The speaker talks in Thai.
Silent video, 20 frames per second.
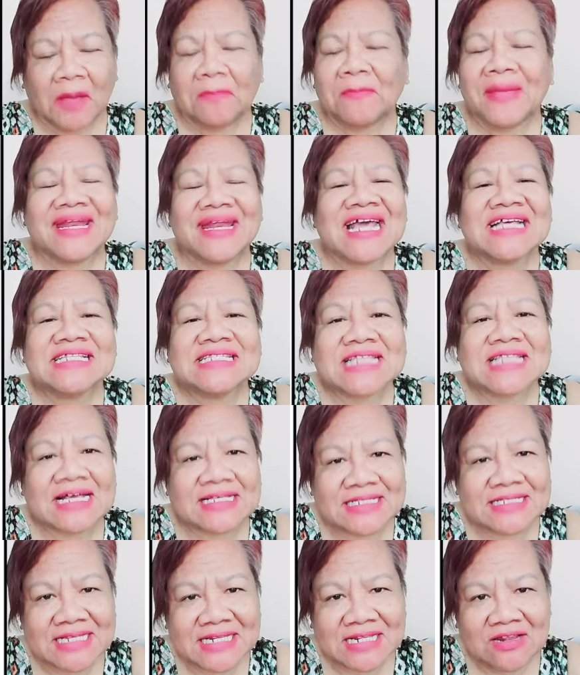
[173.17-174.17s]
ไม่ได้ศัก
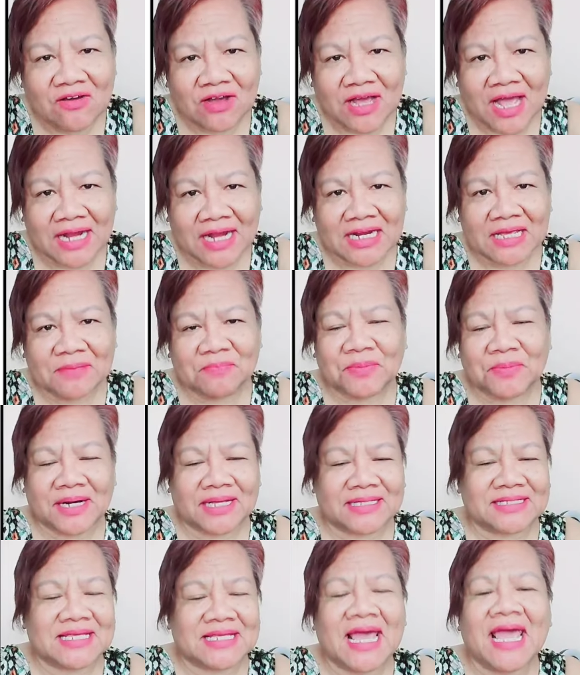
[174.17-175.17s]
ดิ์สิทธิ์หรอกค่ะในป
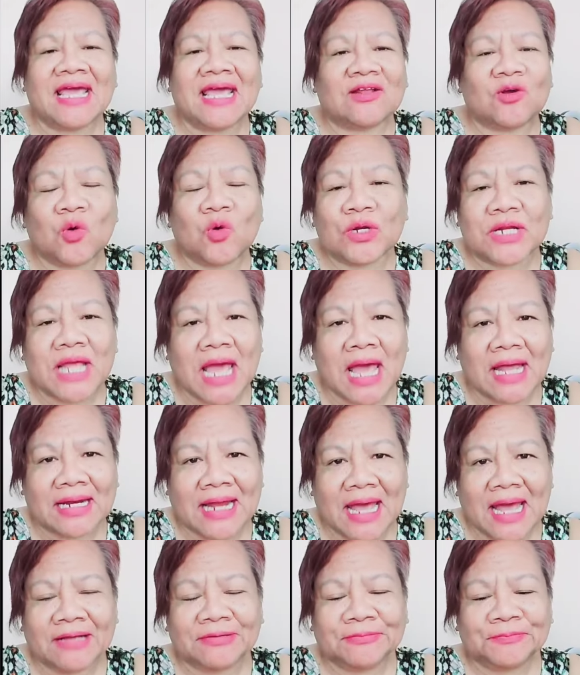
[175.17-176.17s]
ระเทศกูเนี่ย
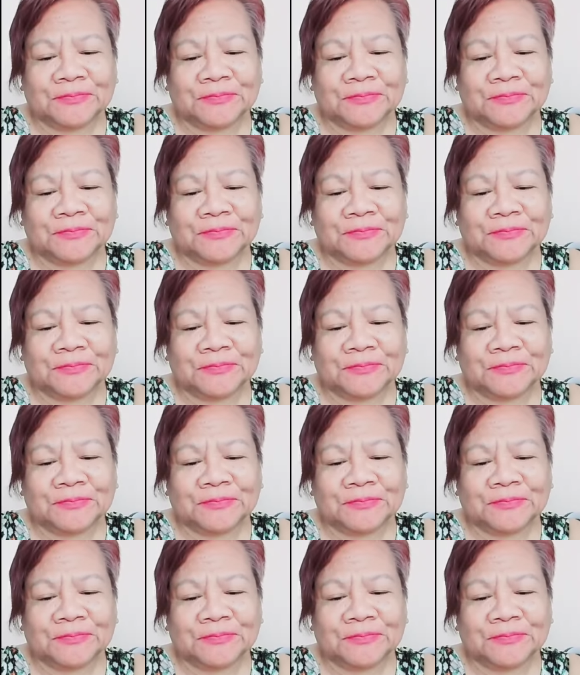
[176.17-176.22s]
นะ